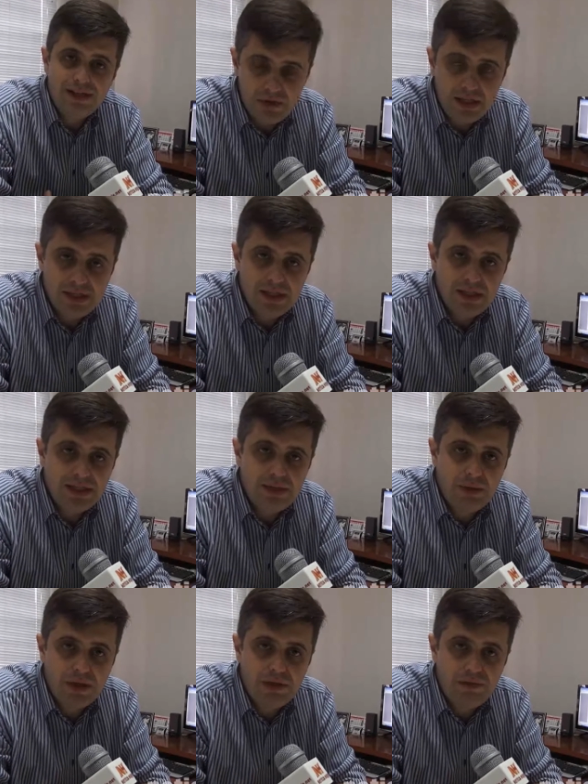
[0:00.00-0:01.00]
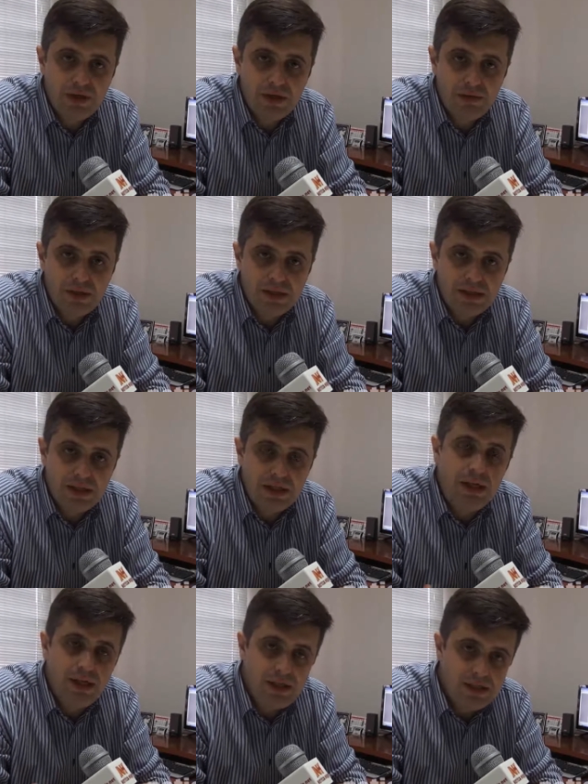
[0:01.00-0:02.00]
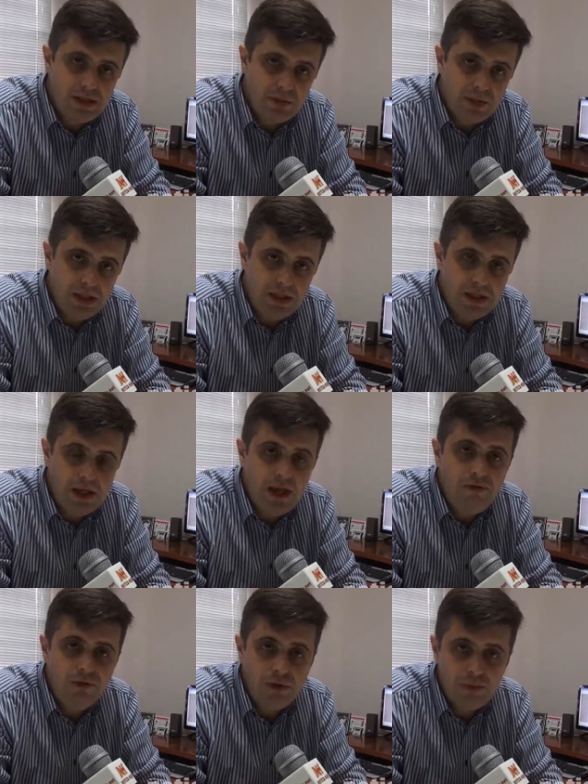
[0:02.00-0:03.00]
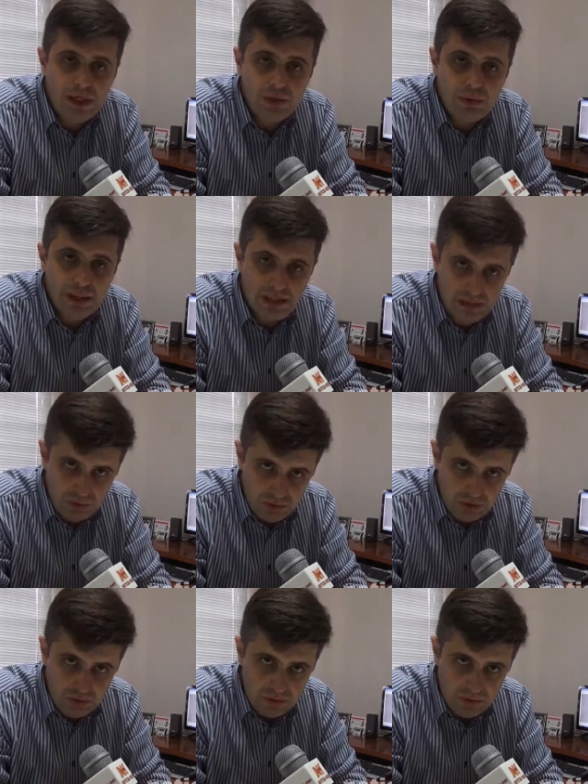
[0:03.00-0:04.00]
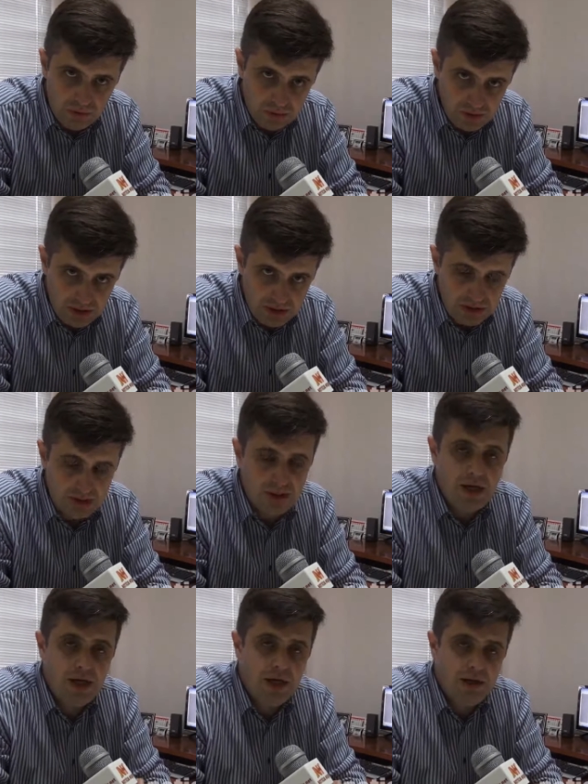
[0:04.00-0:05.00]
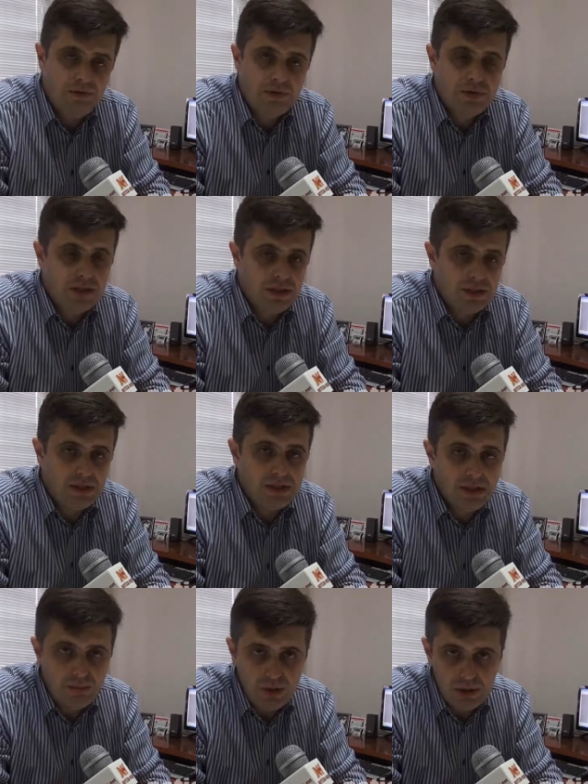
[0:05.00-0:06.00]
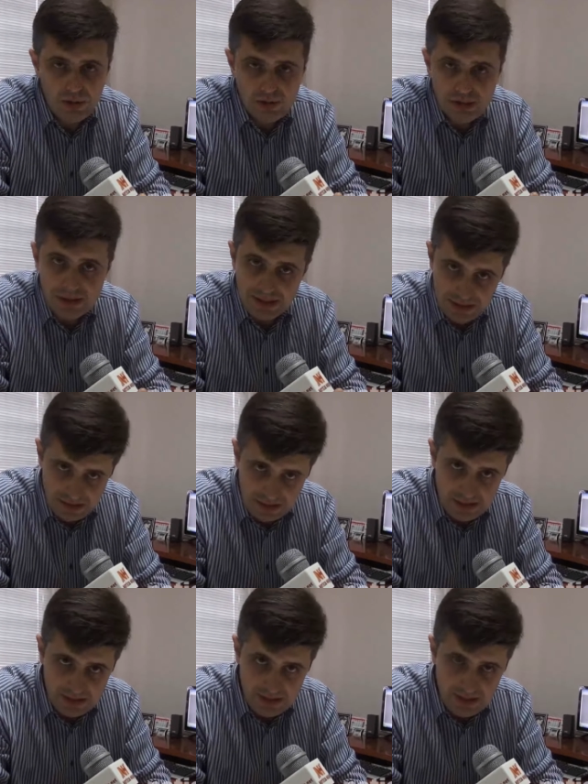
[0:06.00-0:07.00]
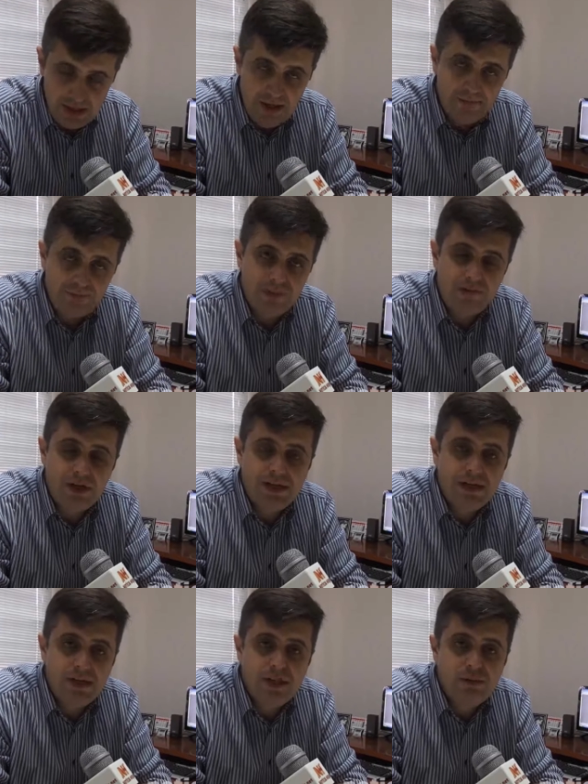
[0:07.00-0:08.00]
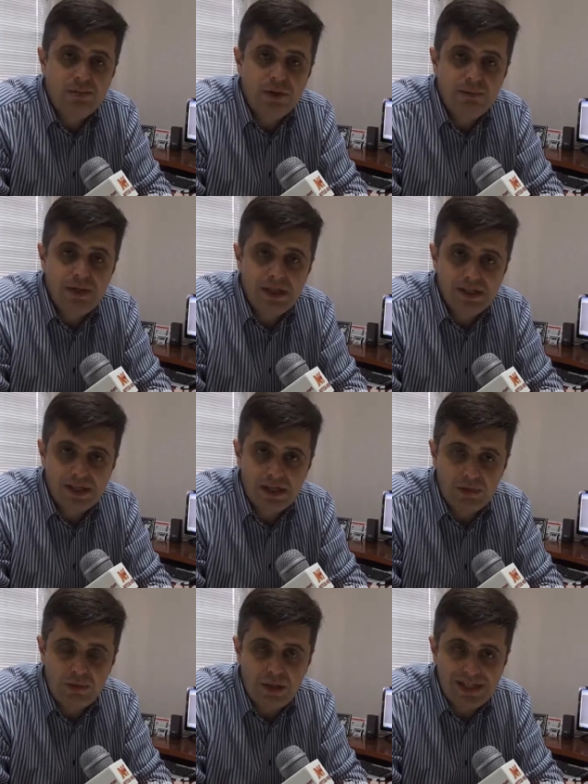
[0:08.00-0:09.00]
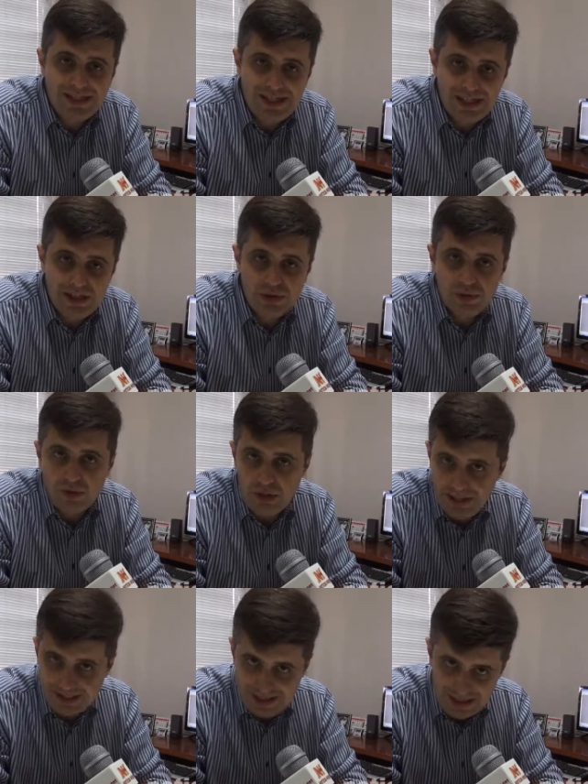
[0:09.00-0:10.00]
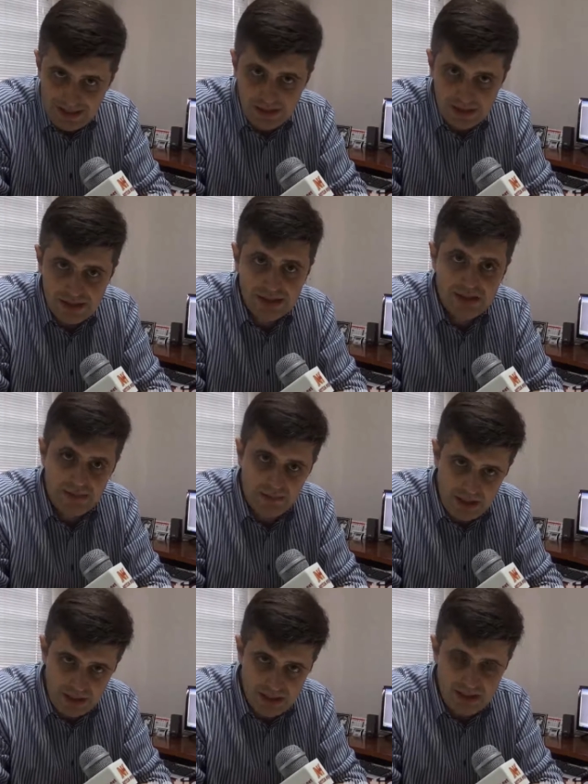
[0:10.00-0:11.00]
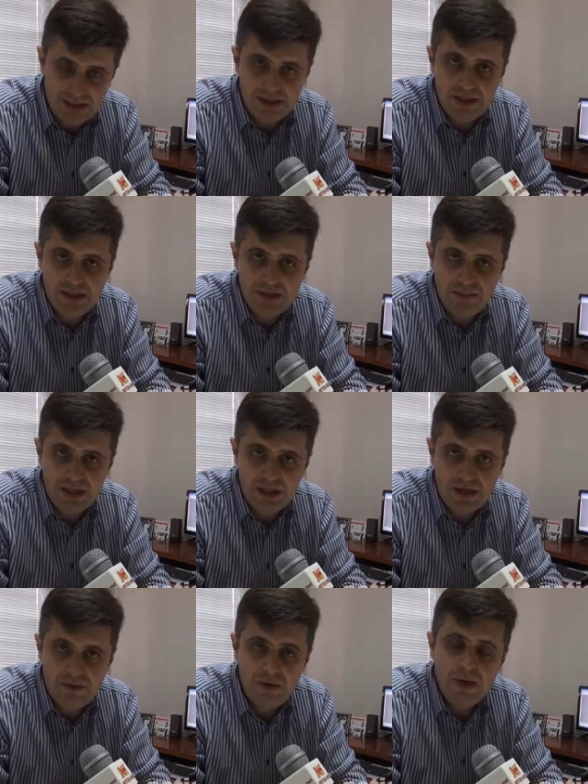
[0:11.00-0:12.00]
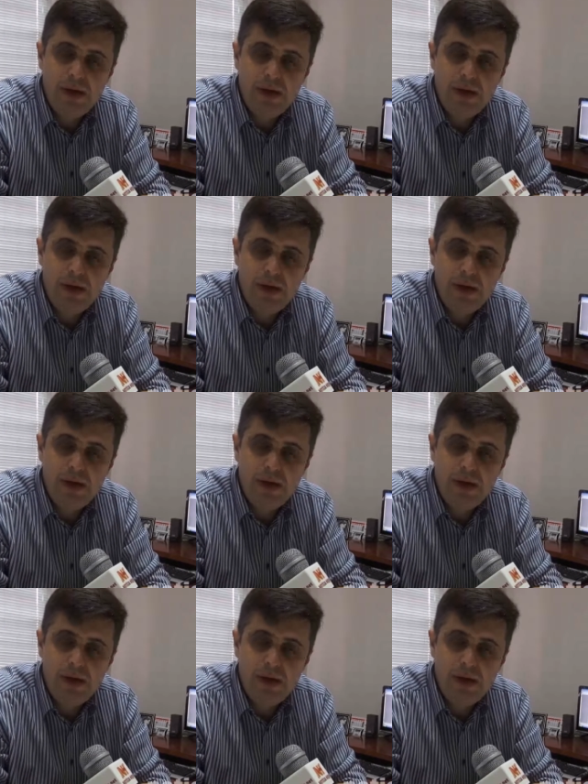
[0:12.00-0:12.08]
E esse lançamento ele vai acontecer inicialmente em formato eletrônico, ou seja, vão ser distribuídos CDs vai ser disponibilizado o acesso em sites desse, desse material